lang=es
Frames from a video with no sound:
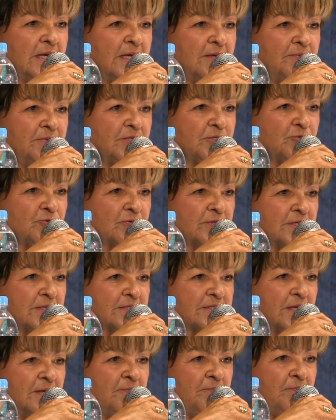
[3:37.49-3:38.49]
he visto
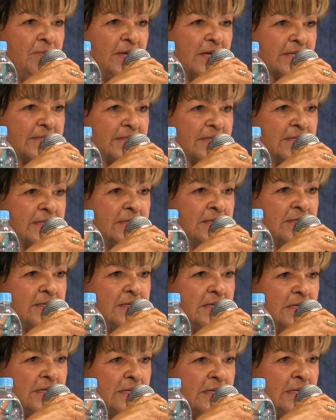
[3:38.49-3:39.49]
que se
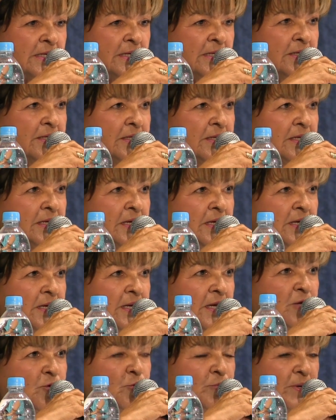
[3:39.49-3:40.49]
invierten
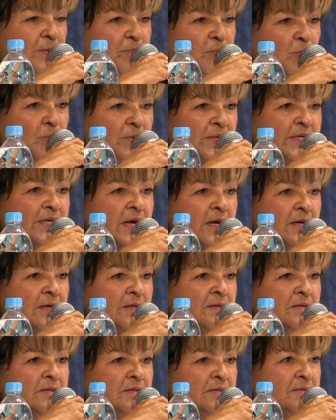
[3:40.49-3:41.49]
en, obra
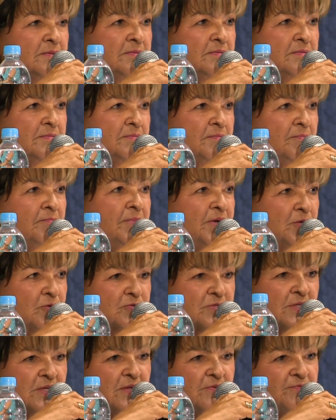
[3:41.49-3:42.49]
pública
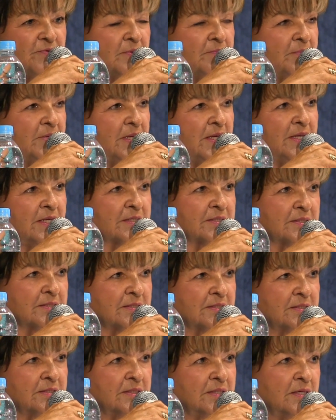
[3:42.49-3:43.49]
menos en las familias.